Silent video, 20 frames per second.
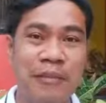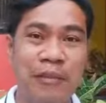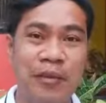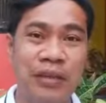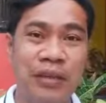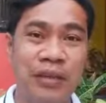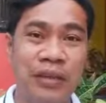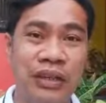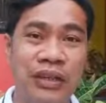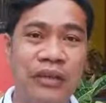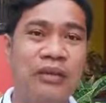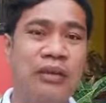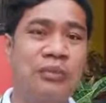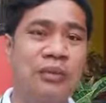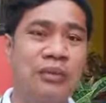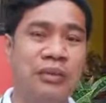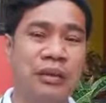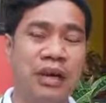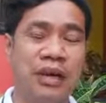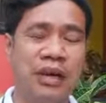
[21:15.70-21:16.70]
Oh, yun naman
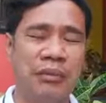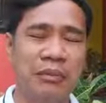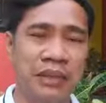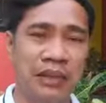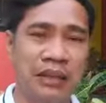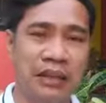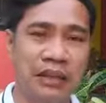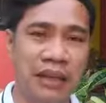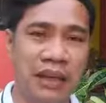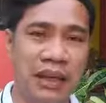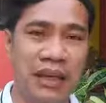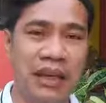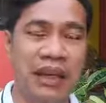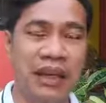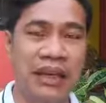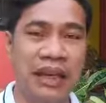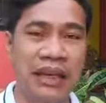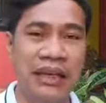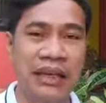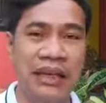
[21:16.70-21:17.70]
po mga kapatid. Kaya nga
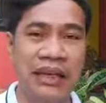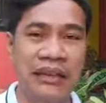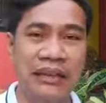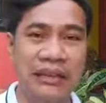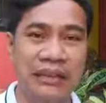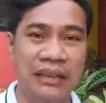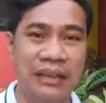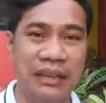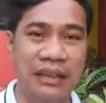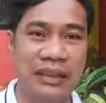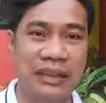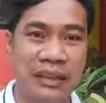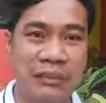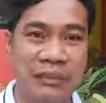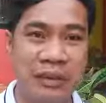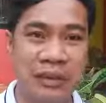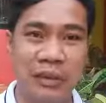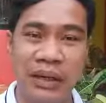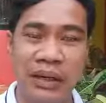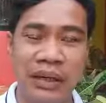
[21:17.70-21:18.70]
lagi nating
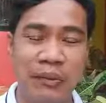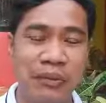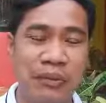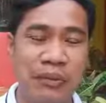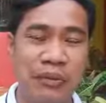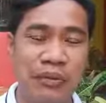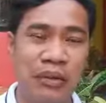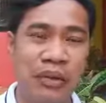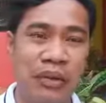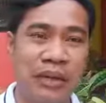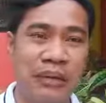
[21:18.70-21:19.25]
sinasabi, wala pong